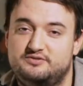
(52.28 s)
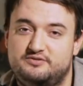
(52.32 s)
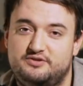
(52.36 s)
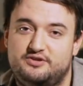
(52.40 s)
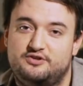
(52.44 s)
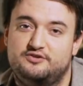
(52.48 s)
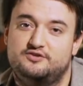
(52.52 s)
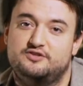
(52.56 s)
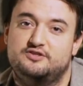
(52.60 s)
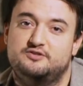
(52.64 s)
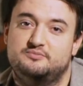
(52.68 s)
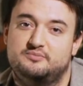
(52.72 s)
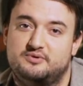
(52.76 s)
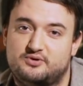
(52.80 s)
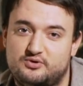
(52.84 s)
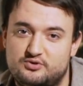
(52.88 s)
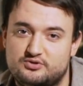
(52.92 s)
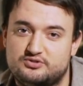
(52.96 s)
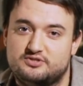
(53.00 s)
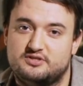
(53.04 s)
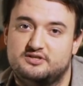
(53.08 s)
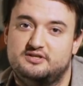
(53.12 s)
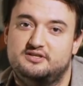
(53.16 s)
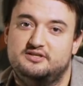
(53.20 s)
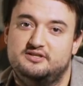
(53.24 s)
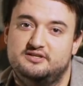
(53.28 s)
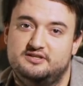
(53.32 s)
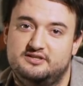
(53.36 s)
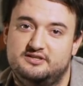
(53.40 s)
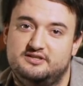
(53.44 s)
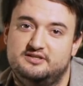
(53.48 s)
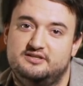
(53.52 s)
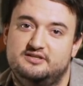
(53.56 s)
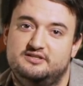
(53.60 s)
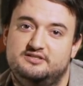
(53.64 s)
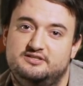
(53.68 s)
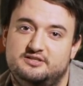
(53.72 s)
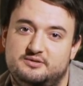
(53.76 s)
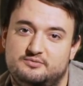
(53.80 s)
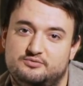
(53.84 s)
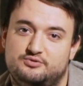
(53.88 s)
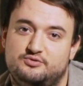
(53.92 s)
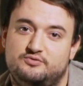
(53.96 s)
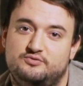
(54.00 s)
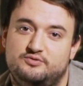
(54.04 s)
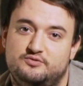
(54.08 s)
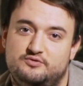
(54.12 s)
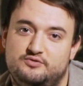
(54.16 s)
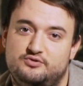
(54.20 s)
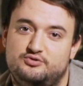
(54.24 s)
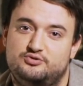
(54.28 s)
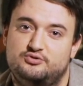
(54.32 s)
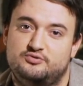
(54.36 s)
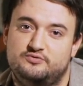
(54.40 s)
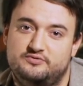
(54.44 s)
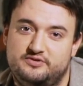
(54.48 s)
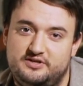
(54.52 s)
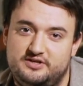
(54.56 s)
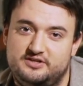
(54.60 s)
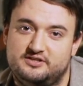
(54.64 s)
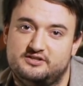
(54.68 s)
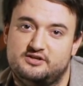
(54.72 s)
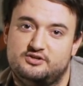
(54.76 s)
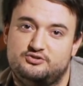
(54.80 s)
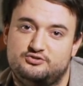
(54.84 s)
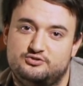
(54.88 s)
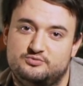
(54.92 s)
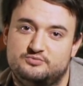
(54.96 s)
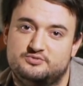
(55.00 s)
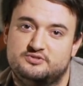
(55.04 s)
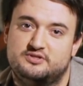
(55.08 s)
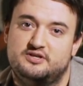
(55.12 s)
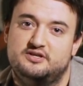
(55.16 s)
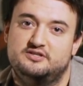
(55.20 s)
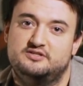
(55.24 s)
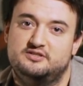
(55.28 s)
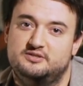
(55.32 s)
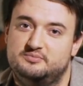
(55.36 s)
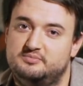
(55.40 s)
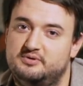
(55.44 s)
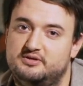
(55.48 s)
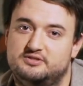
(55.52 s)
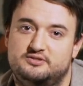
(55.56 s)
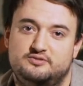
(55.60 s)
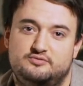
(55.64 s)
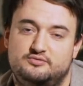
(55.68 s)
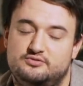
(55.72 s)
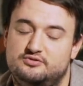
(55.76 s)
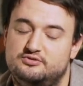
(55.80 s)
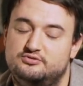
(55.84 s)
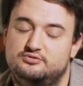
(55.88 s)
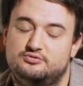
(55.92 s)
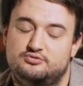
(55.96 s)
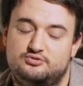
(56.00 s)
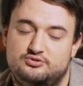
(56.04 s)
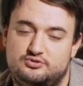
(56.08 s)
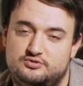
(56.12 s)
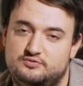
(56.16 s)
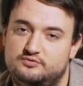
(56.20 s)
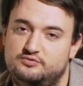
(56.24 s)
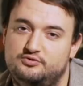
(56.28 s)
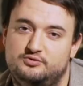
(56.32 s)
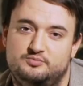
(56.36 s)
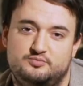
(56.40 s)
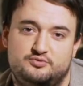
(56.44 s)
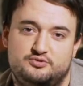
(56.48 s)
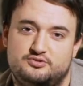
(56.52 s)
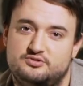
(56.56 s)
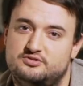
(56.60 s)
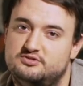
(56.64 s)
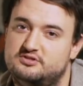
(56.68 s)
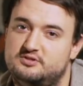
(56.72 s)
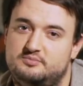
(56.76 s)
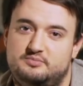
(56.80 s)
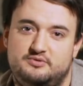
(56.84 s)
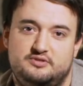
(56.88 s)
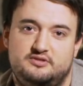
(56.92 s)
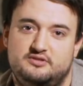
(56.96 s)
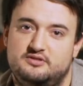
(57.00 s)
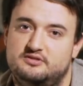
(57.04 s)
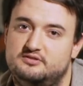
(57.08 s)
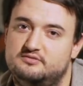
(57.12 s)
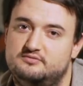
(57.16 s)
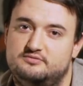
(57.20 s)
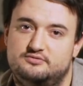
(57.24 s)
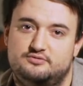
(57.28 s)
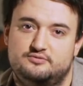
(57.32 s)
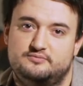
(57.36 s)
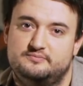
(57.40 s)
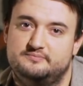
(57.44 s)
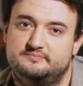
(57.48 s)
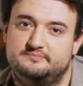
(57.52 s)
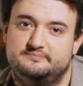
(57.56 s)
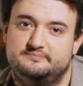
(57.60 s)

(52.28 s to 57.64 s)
не верю в Деда Мороза, и тем, кто в него еще верит, хочу вам сказать, ребята, его не существует, можете забить на это все.